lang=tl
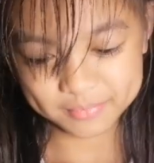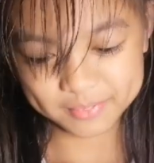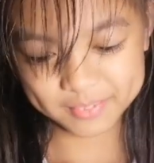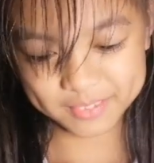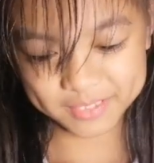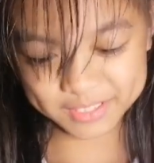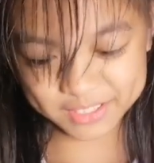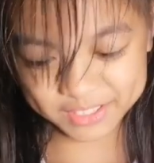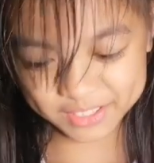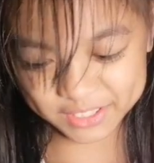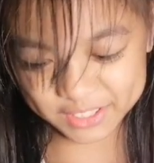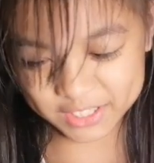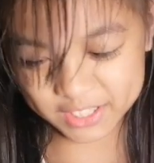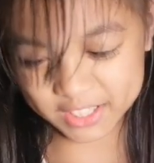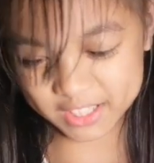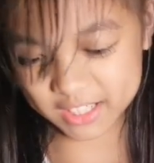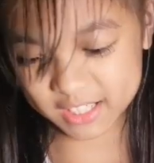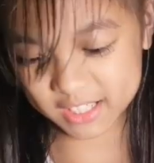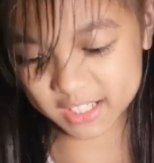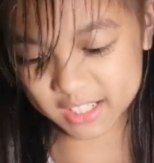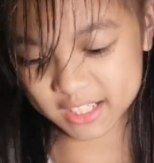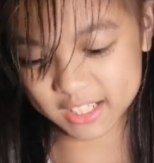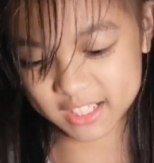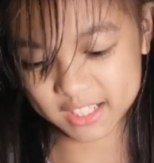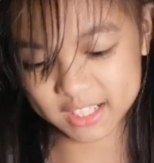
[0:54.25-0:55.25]
Ayan na
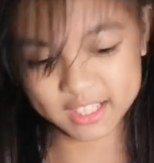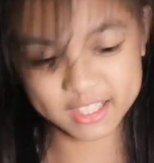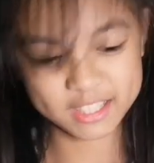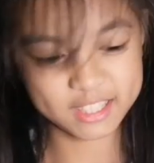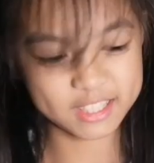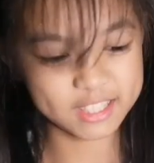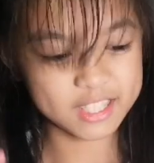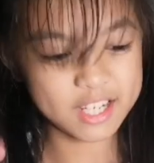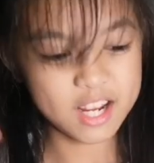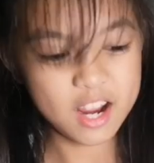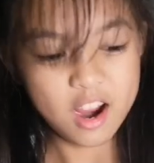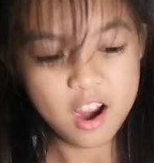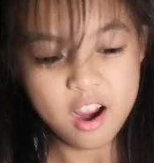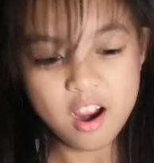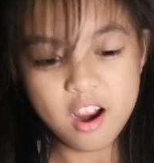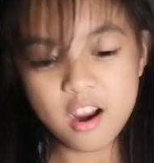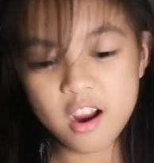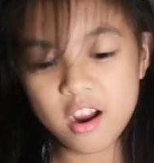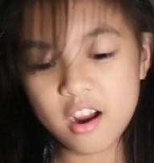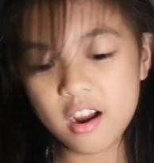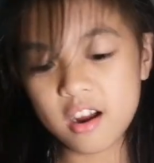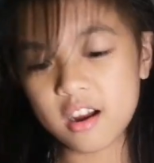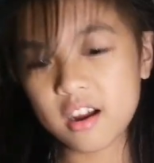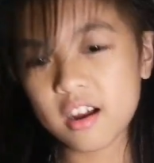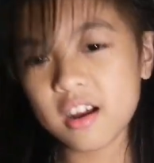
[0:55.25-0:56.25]
siya
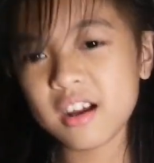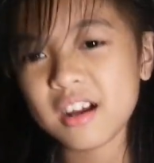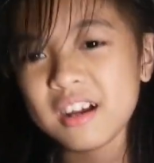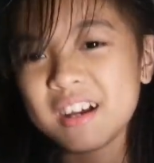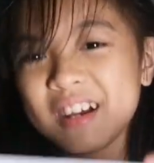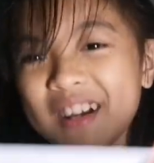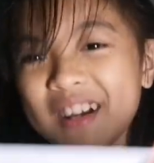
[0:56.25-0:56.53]
pa.